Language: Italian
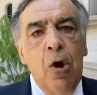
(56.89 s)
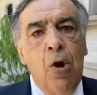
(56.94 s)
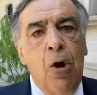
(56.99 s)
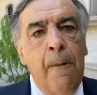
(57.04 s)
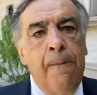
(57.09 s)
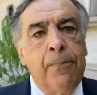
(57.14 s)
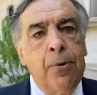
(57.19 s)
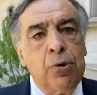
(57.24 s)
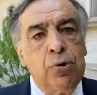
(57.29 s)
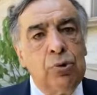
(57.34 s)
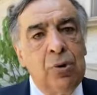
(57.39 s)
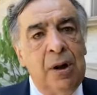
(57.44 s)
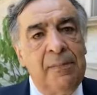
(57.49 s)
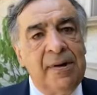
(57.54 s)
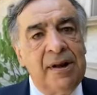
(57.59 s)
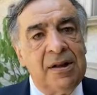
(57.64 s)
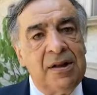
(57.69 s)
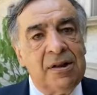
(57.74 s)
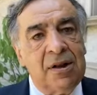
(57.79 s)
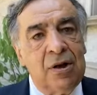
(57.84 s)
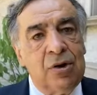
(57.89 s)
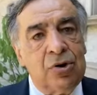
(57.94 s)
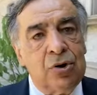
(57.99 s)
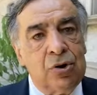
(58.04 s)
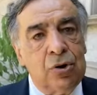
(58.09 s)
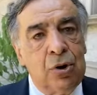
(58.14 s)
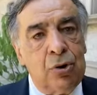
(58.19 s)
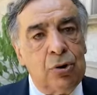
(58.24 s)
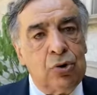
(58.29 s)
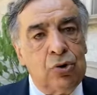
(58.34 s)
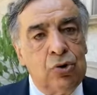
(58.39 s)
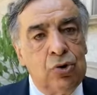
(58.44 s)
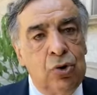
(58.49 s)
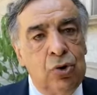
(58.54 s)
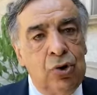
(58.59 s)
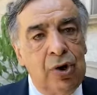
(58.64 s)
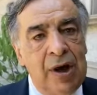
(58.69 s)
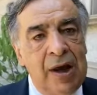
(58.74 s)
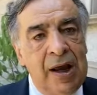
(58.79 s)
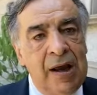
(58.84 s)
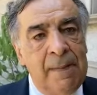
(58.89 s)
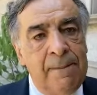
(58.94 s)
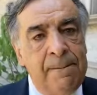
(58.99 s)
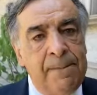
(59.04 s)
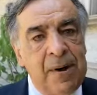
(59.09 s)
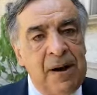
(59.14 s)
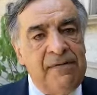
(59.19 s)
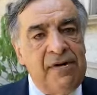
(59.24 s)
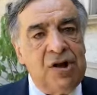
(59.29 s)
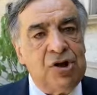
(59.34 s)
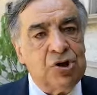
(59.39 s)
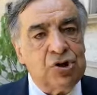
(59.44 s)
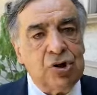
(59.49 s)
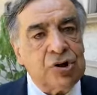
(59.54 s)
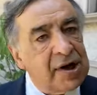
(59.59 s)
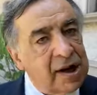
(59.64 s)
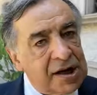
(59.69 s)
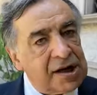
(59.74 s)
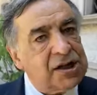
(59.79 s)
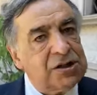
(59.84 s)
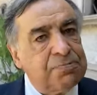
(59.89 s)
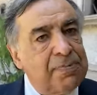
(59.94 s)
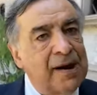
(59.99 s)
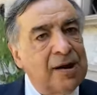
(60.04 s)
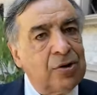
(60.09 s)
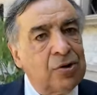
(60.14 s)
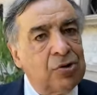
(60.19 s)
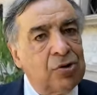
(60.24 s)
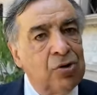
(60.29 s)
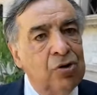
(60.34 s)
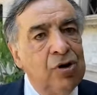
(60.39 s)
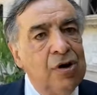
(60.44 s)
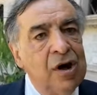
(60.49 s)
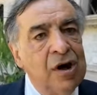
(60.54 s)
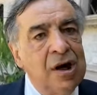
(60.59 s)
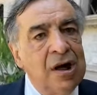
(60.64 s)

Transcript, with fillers: opportunamente introdotto e previsto nel rispetto